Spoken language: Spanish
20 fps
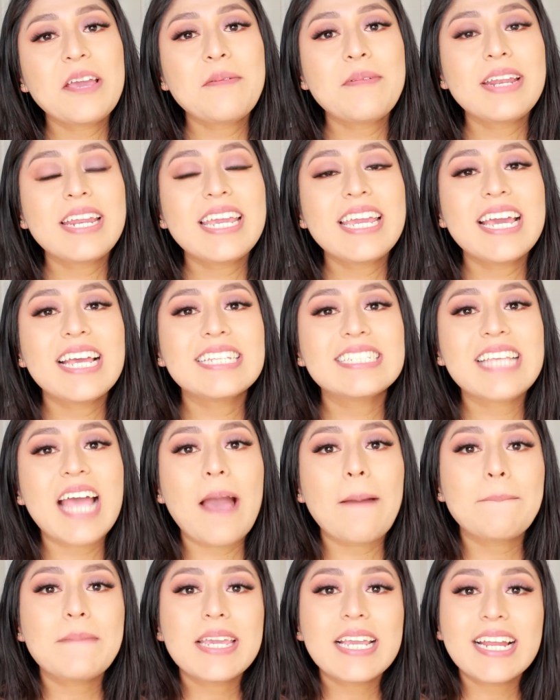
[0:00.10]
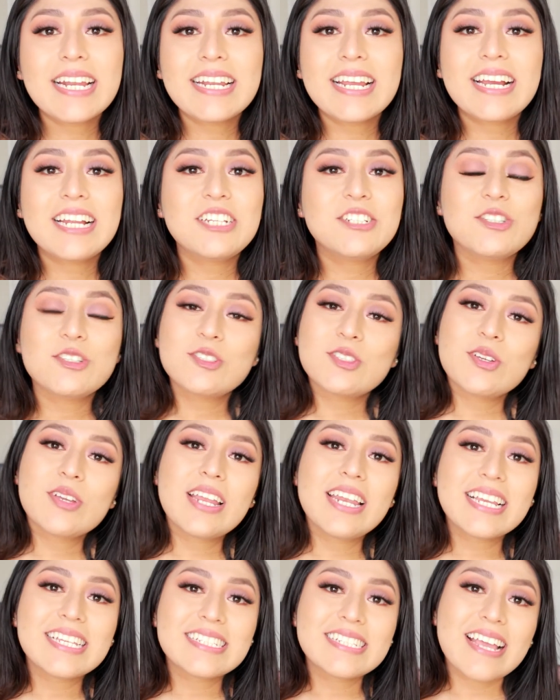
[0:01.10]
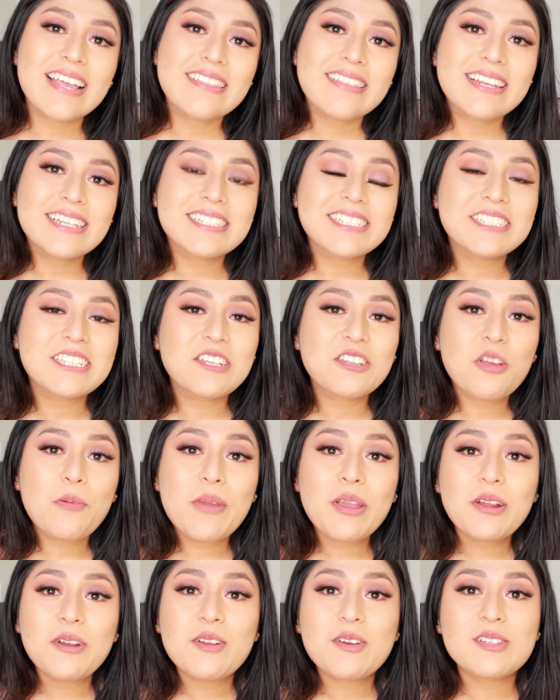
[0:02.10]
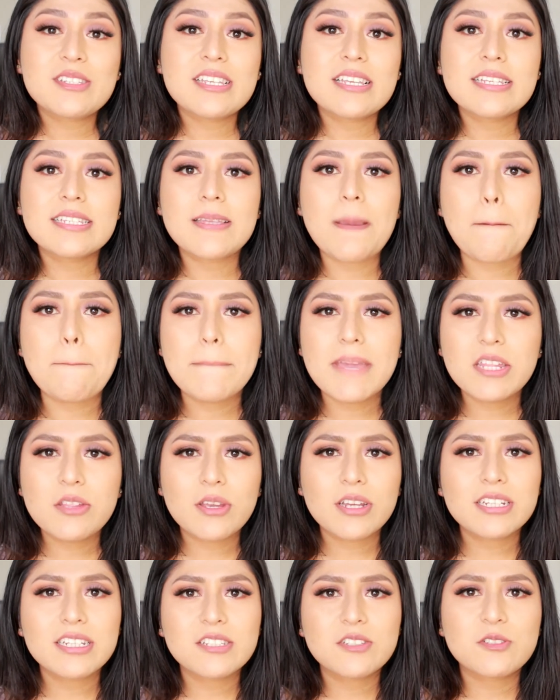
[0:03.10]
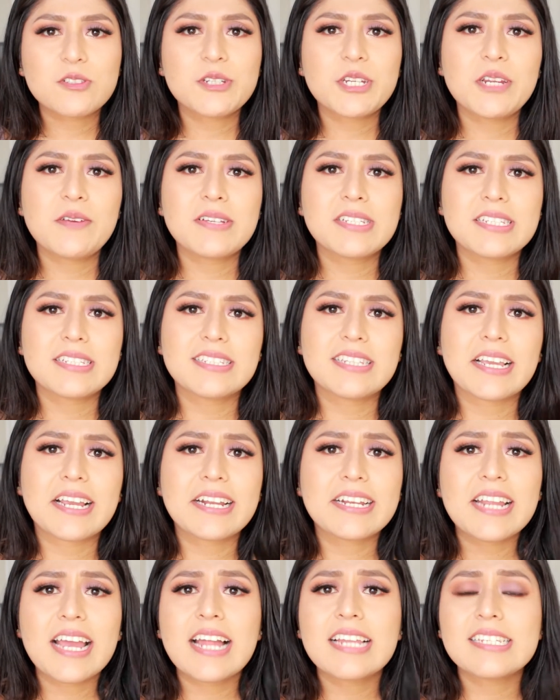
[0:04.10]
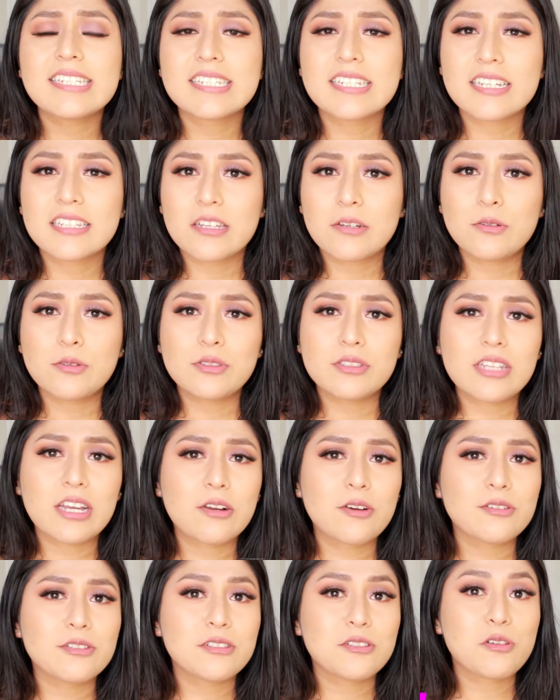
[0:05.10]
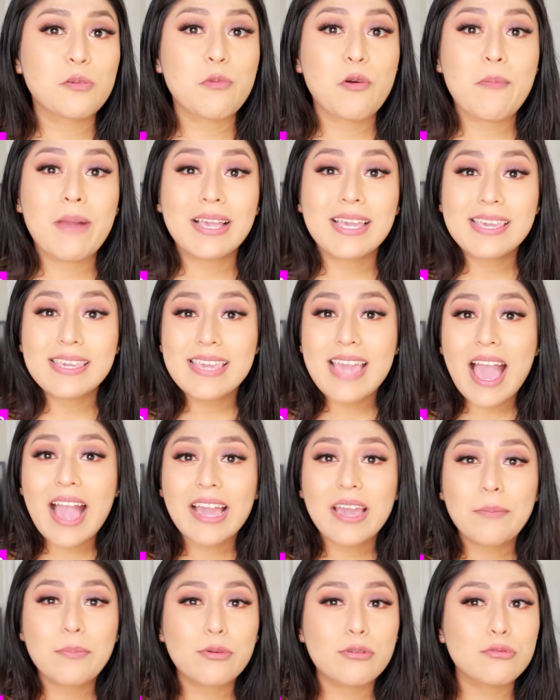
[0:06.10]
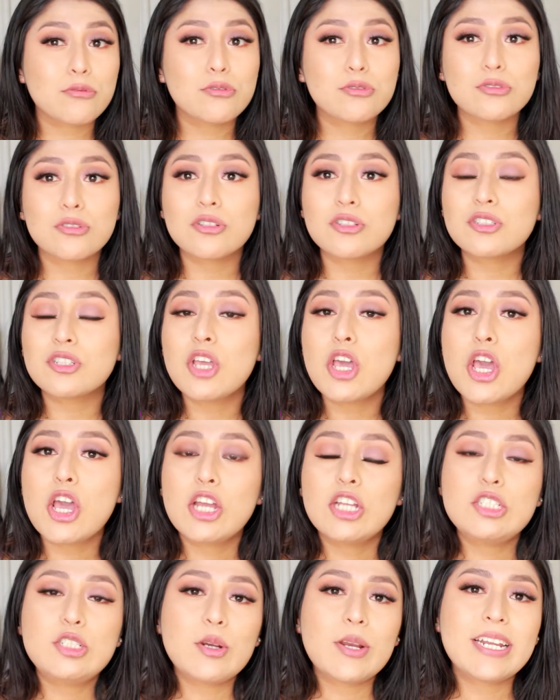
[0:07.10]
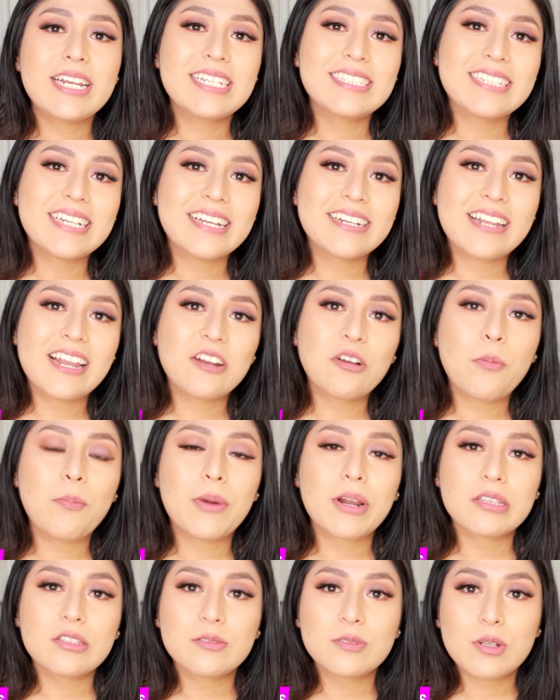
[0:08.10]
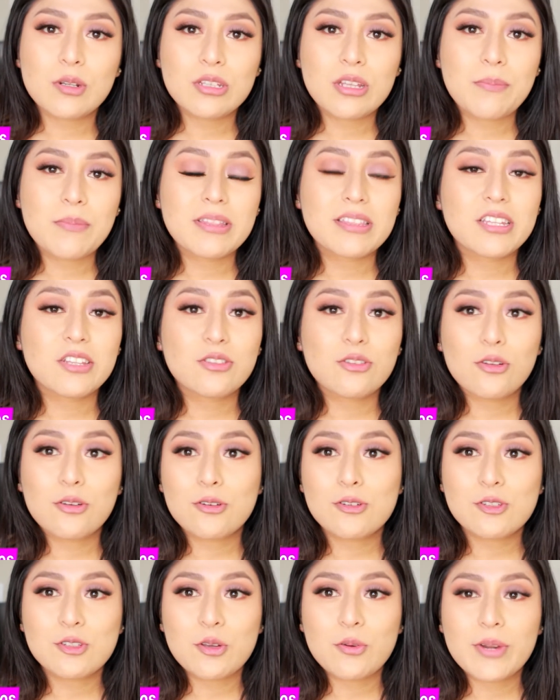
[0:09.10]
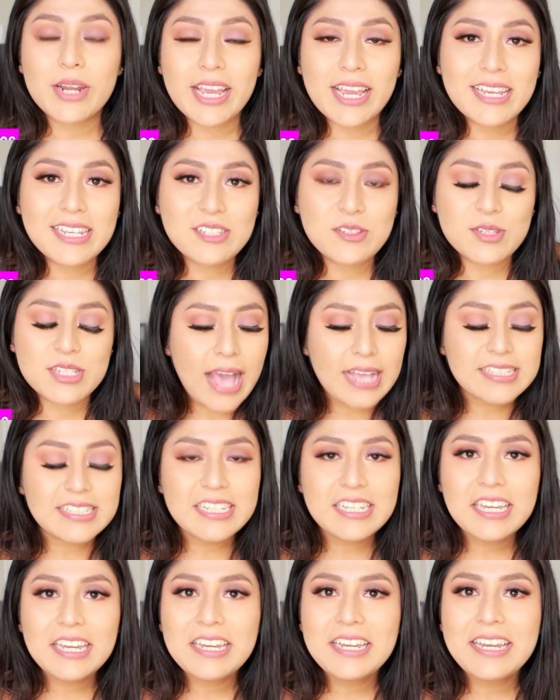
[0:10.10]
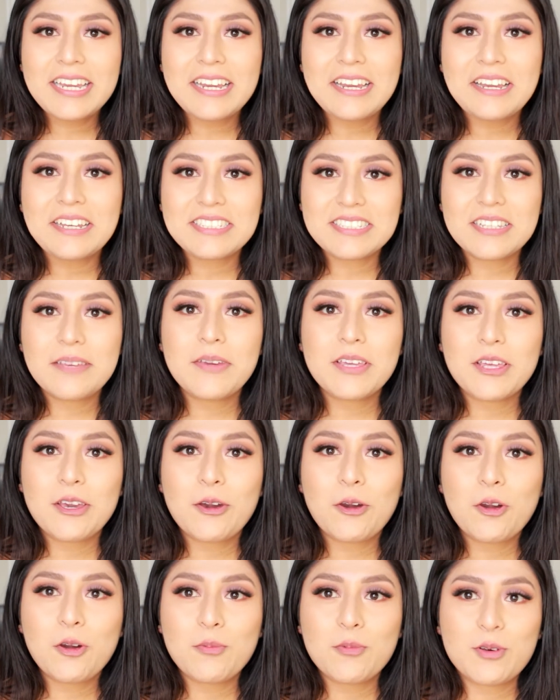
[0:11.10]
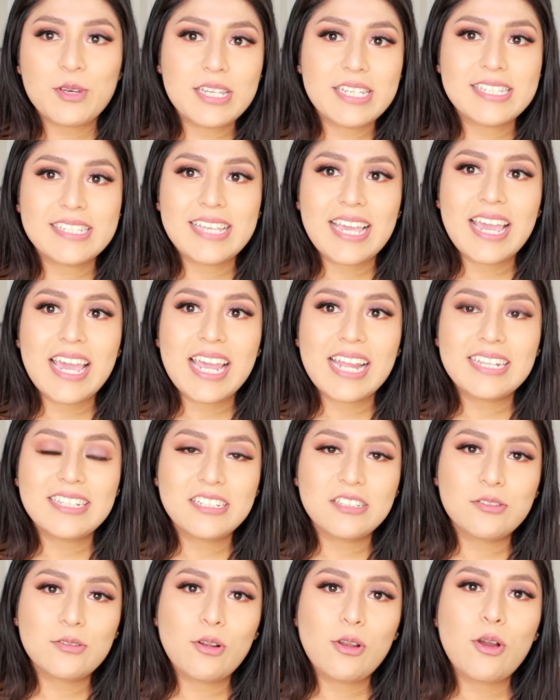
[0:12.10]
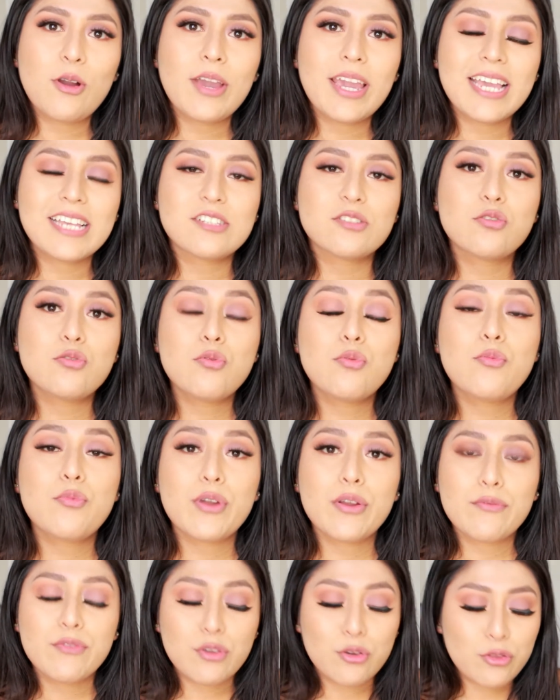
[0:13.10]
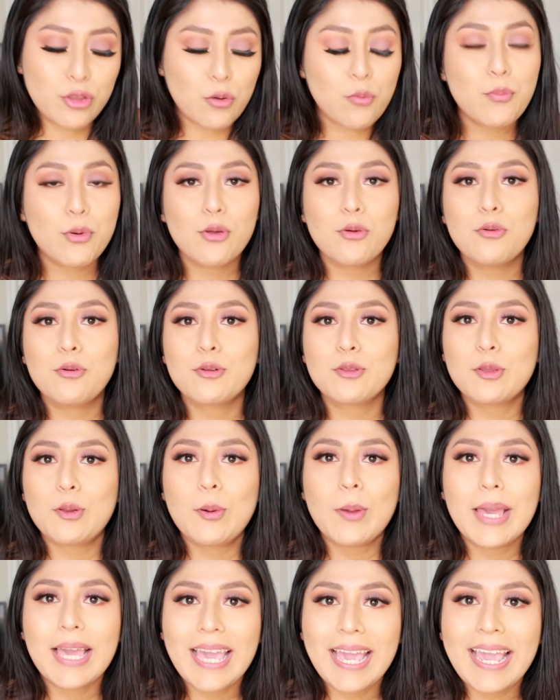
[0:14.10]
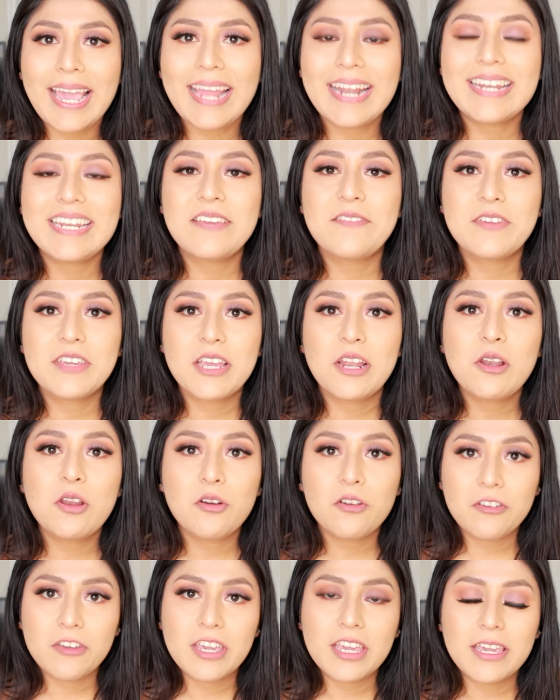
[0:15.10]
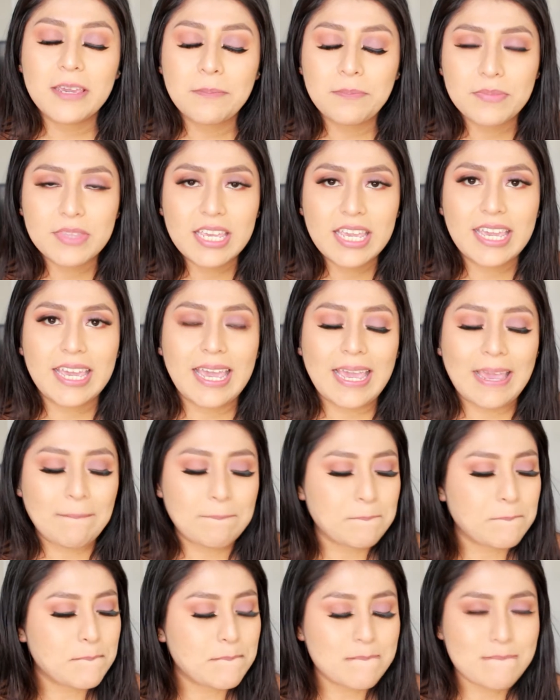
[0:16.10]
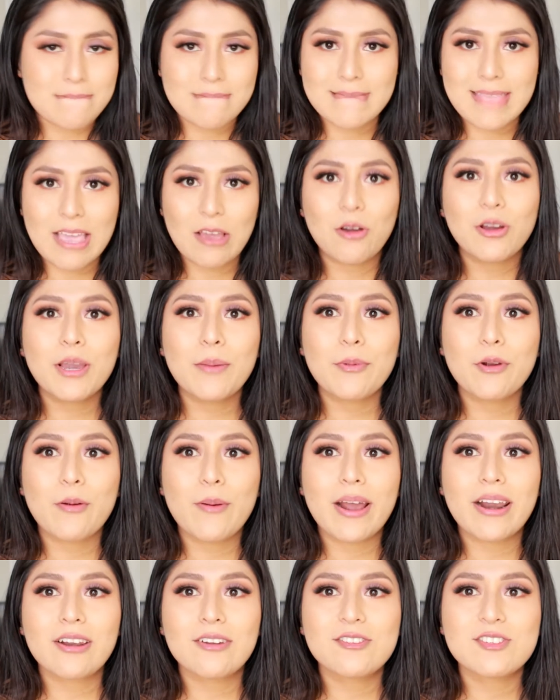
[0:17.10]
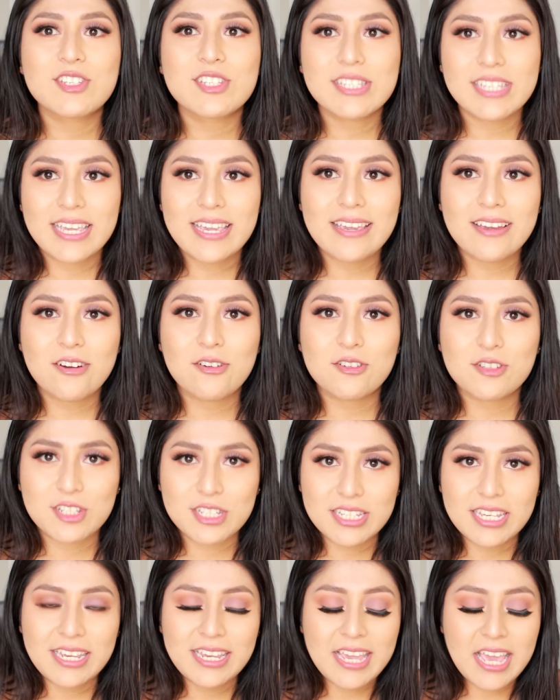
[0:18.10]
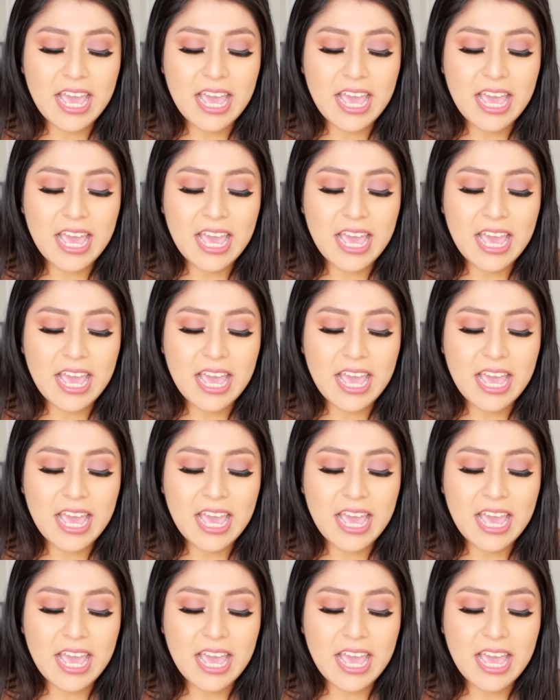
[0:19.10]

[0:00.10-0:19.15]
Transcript: bienvenidas a mi canal, yo soy Alexandra, si es que no me conoces te invito a que te suscribas a este canal, si es que te gustan cosas como maquillaje, productos, yo en este canal comparto absolutamente todo sobre eso. Así que este video como dice el título es un review de un producto que ni bien lo oí, dije tengo que probarlo sí o sí.